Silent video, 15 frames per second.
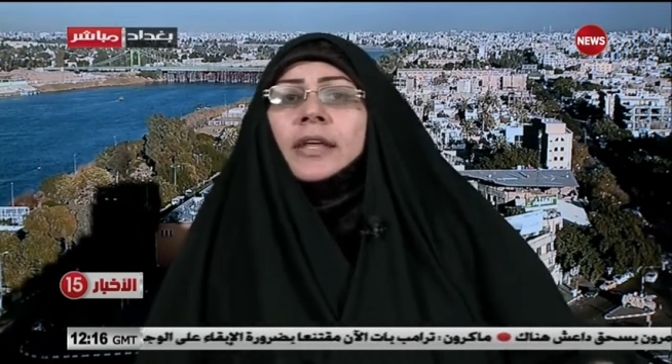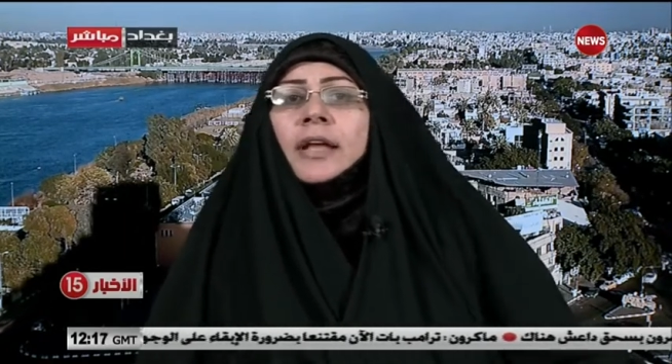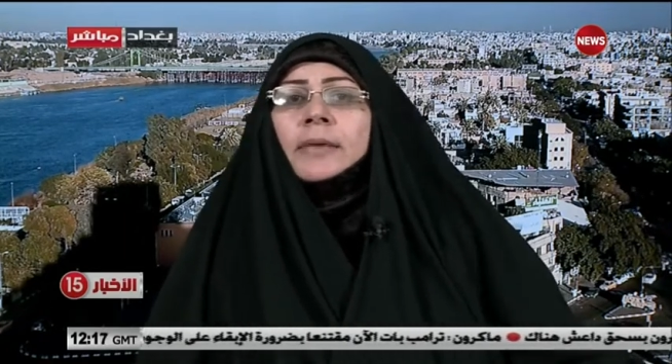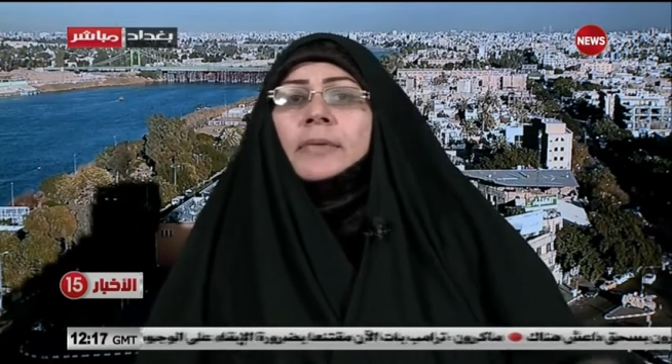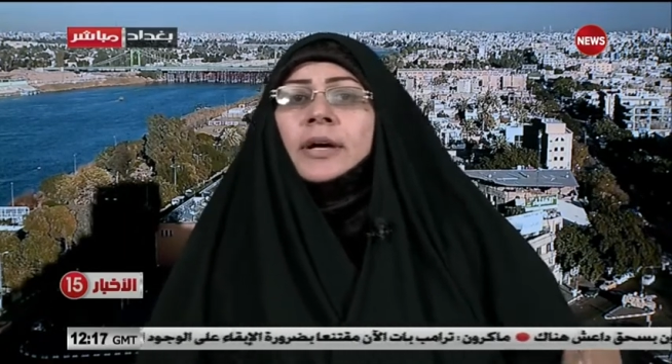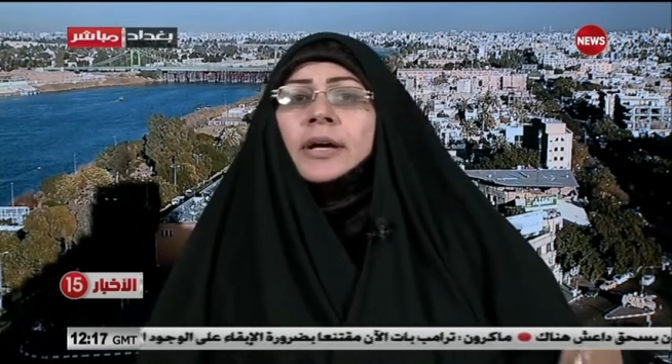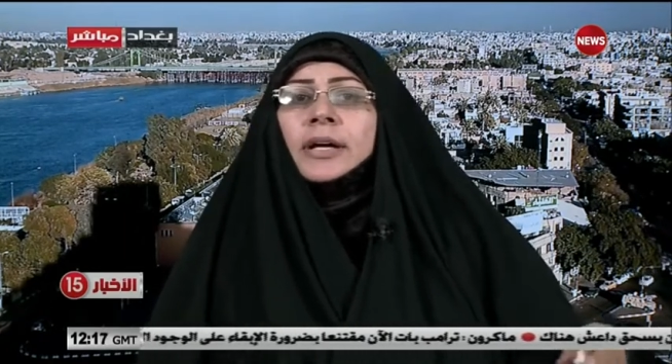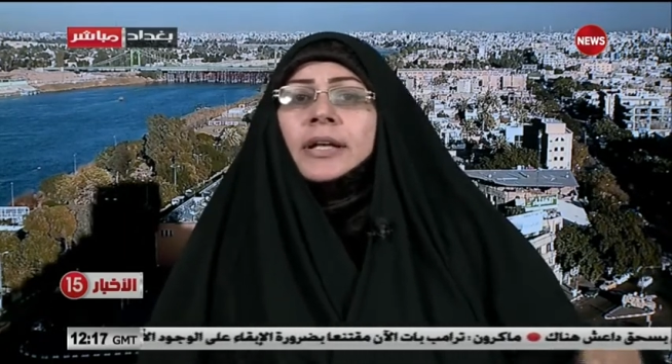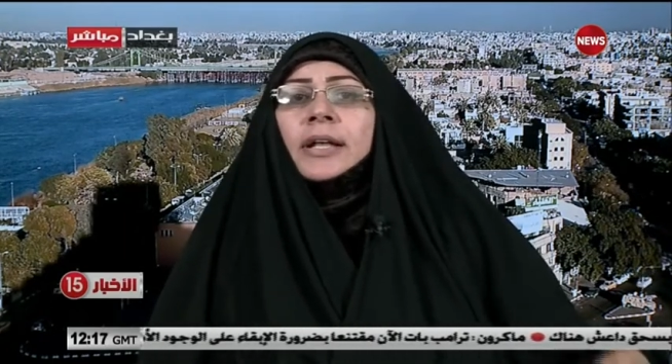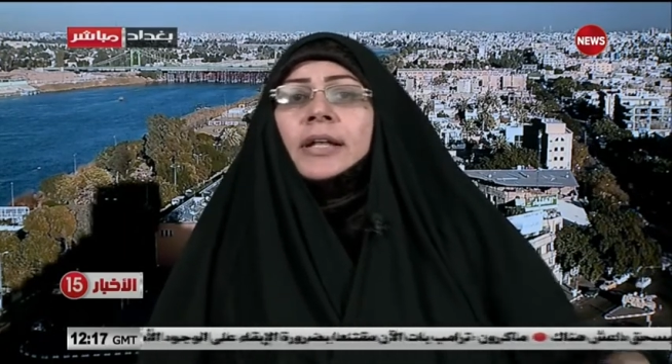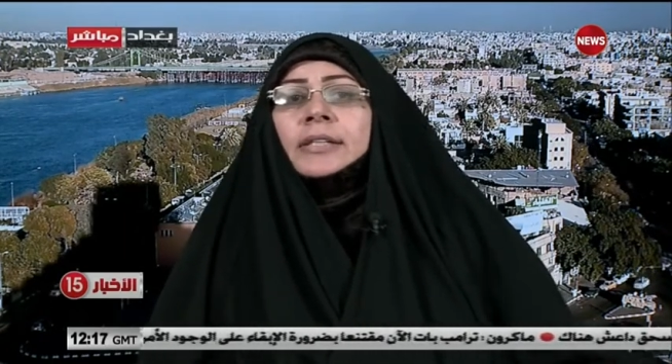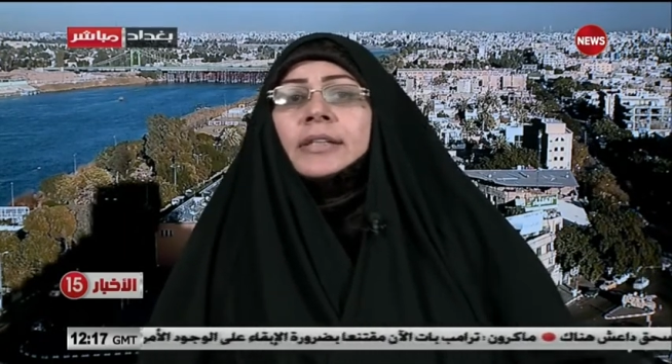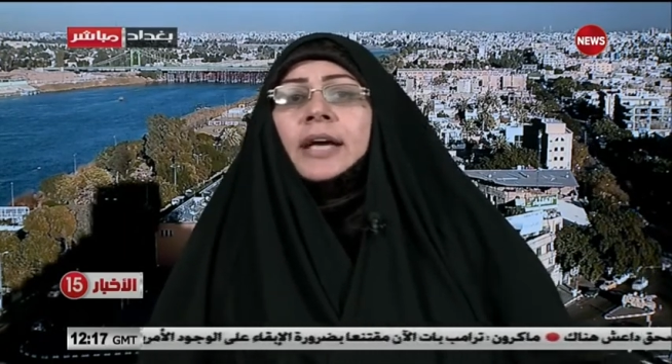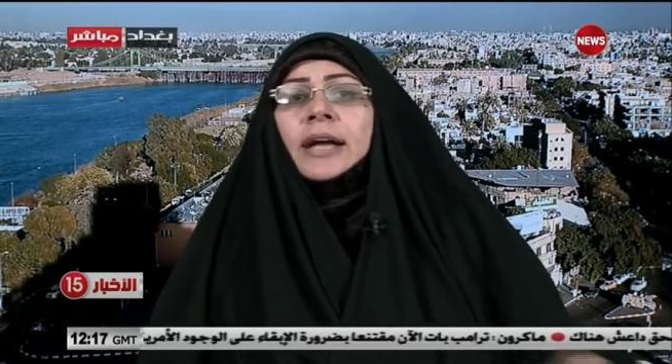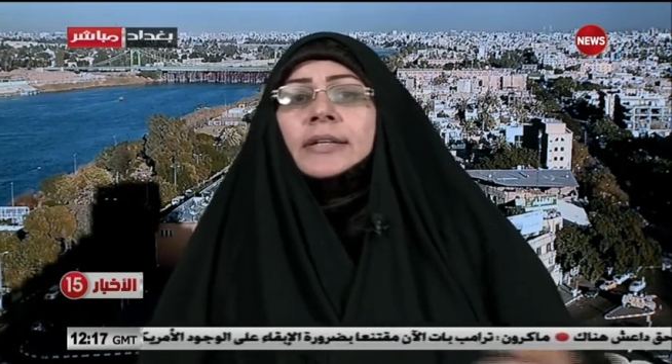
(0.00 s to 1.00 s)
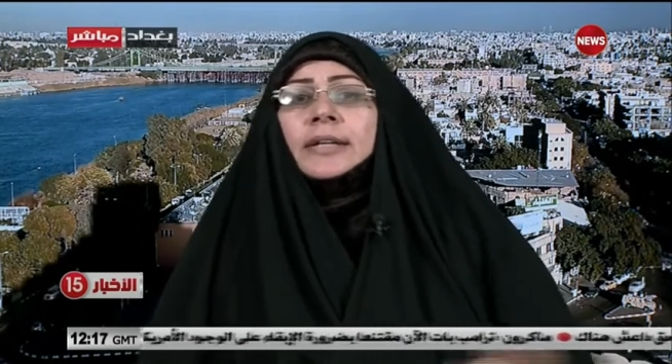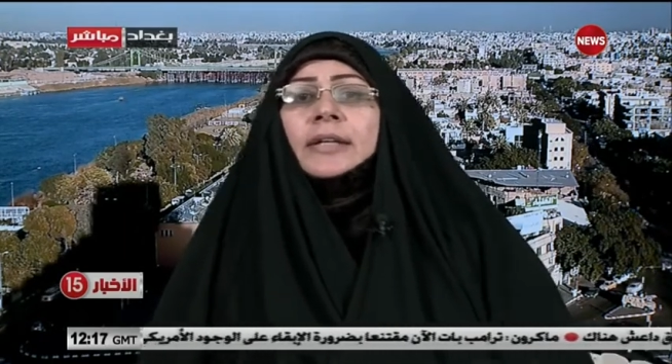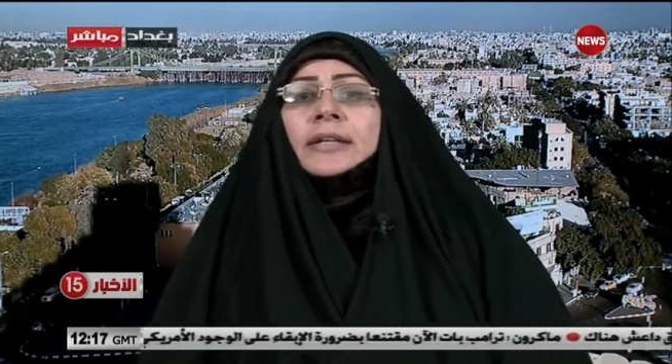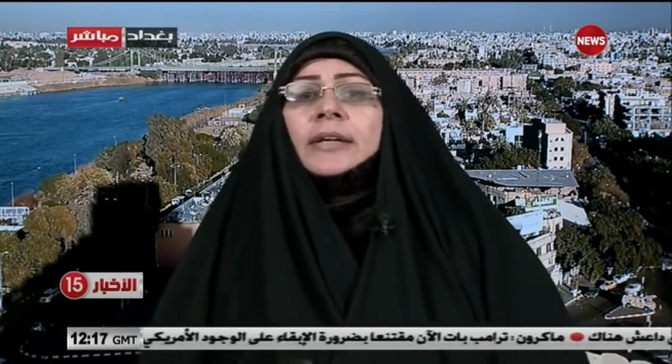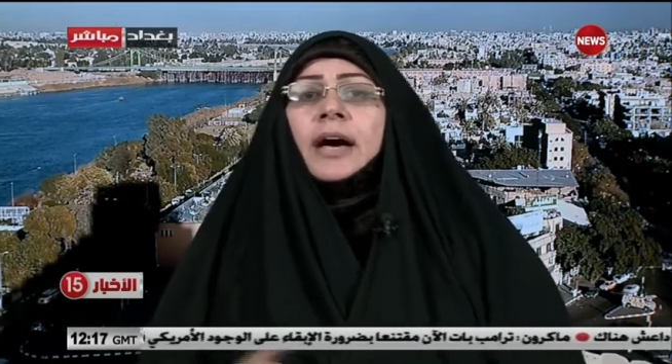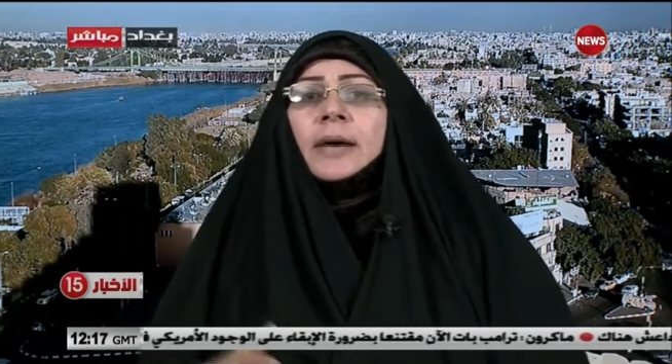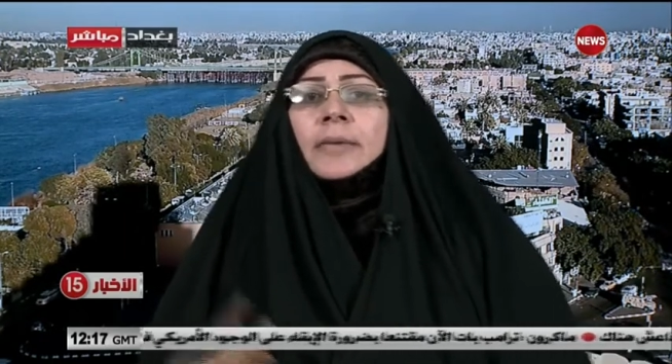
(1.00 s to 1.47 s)
الاماكن التي
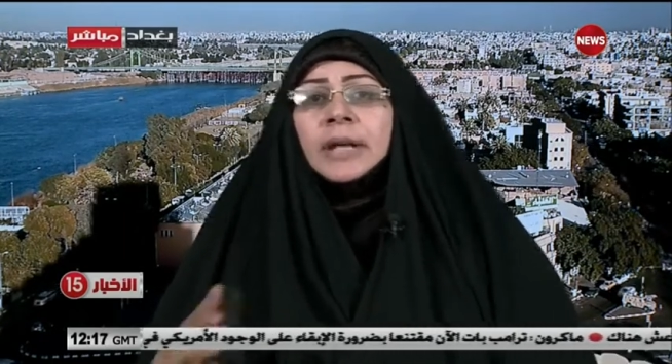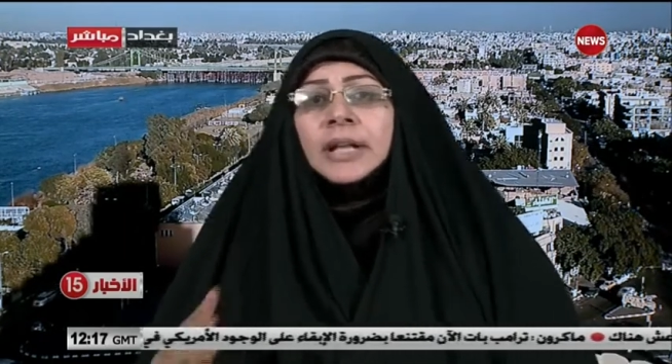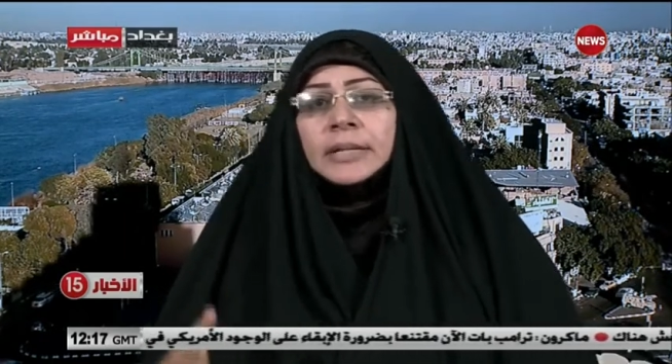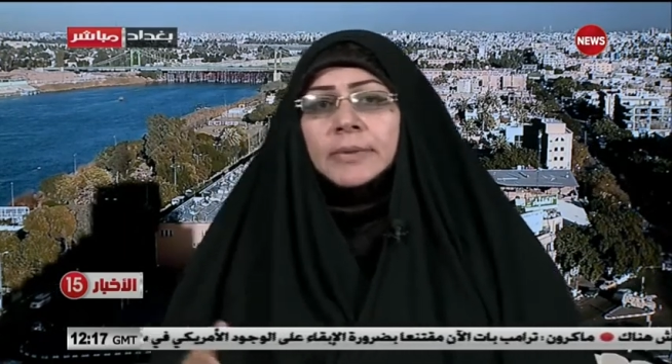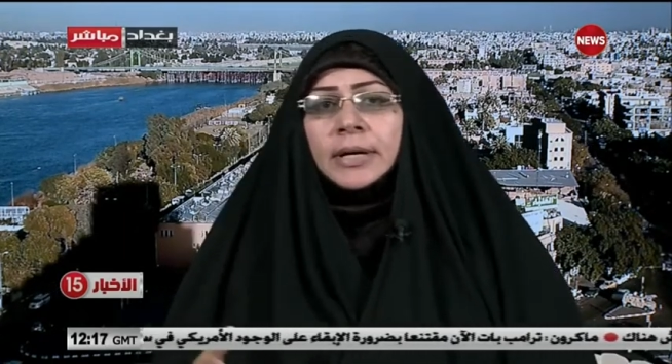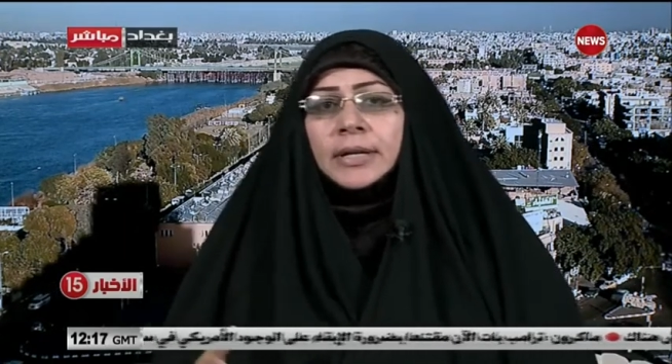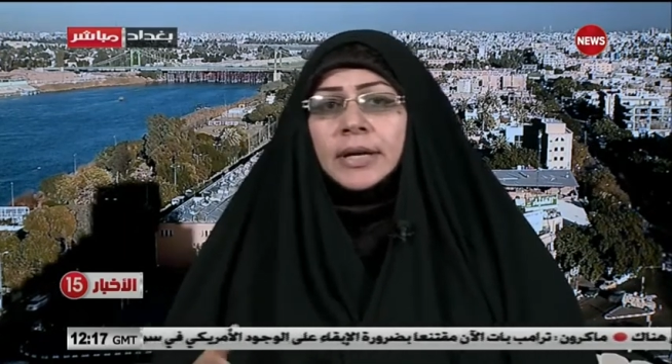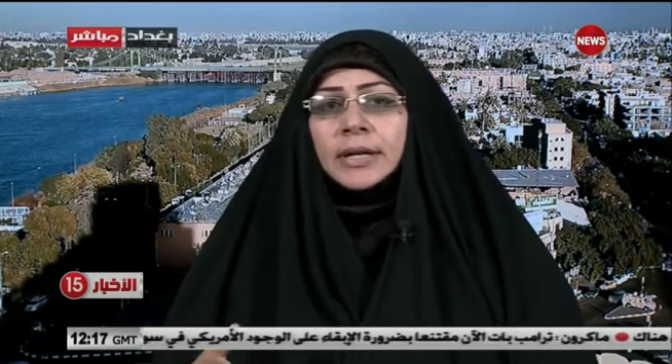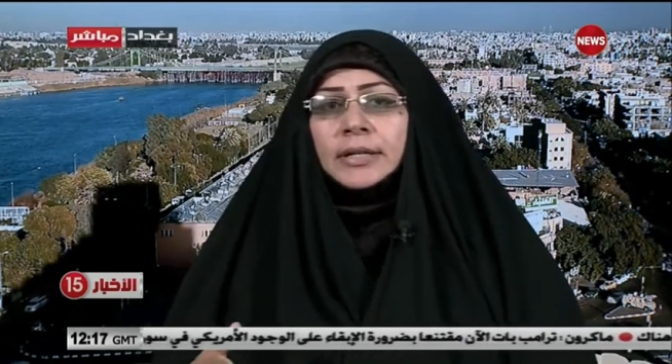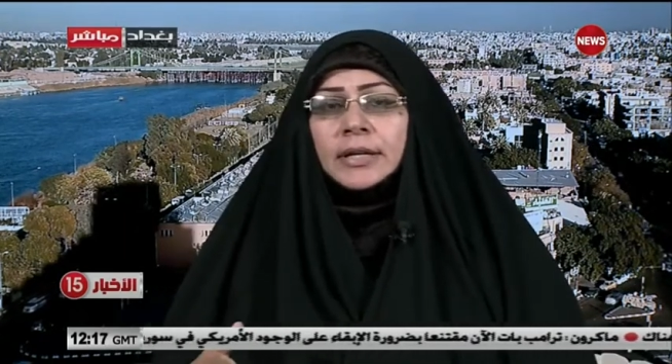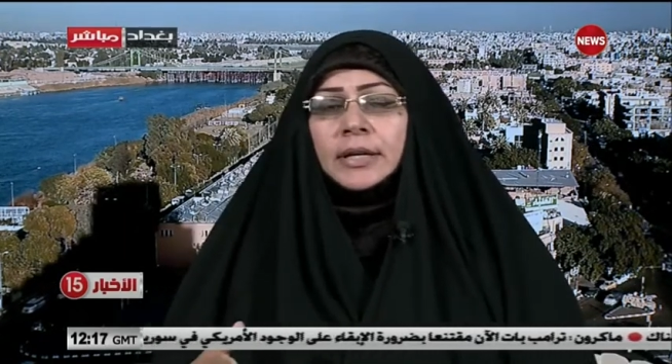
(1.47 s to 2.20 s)
حددتها امانه بغداد.